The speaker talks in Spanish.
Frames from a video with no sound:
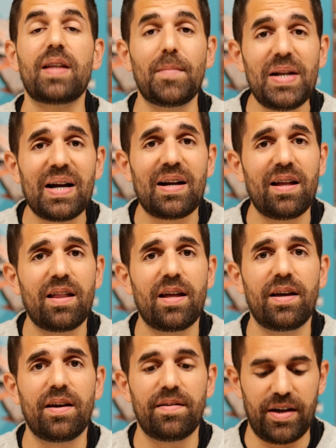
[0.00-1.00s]
También la calidad
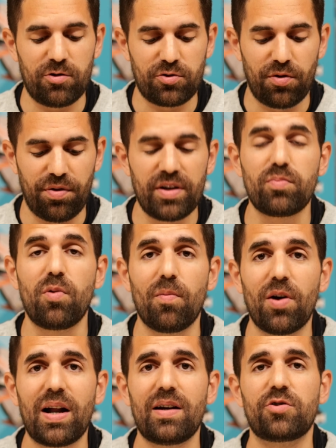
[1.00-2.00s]
de construcción es muy
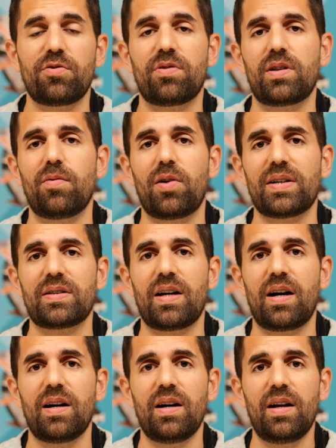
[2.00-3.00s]
buena, es un objetivo que
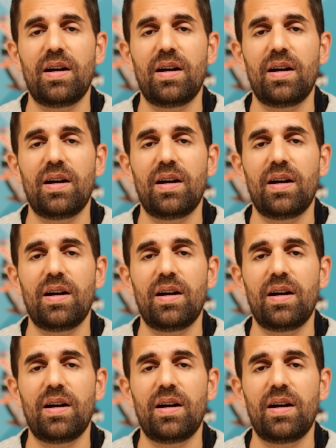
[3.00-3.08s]
está